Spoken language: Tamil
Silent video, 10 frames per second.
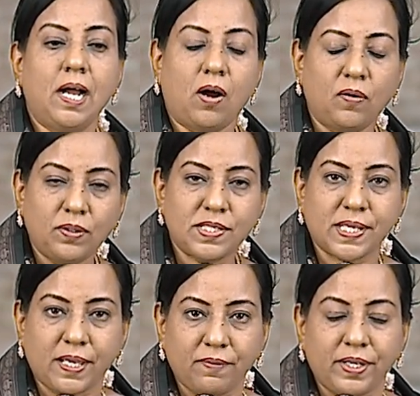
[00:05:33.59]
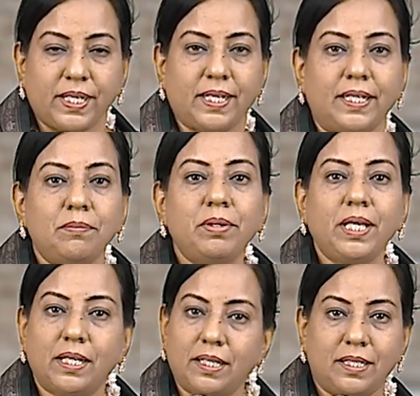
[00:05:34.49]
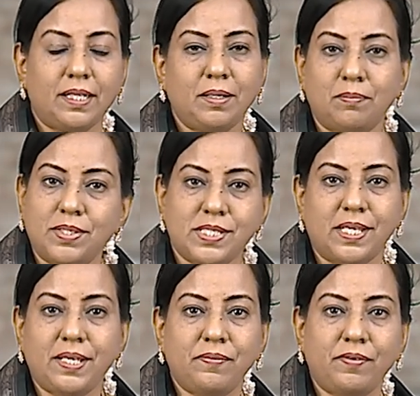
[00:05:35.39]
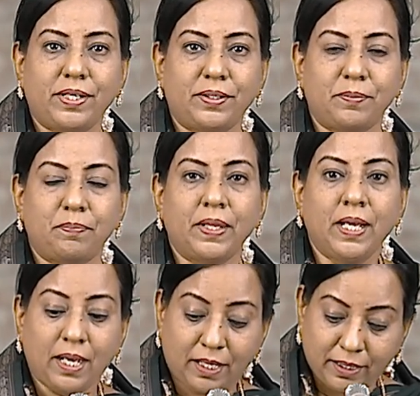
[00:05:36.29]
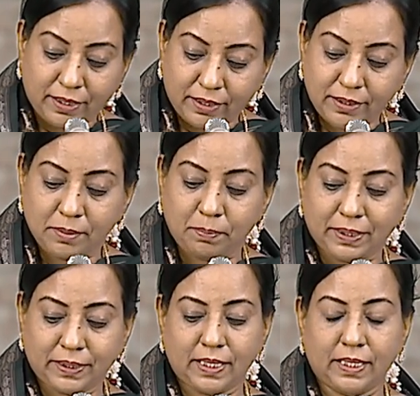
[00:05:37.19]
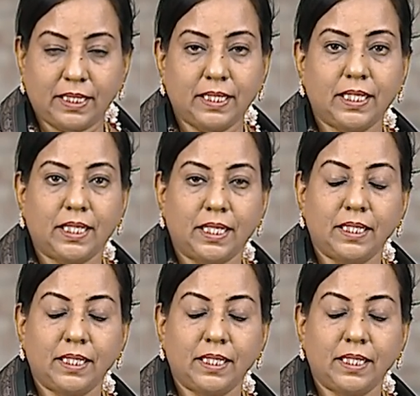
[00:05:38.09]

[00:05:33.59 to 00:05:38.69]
அவங்களுக்கு செய்ய வேண்டிய கடமைகளெல்லாம் நம்ம செய்ய வேண்டும் ஆனால் இங்கே பார்த்தீங்கன்னாக்கா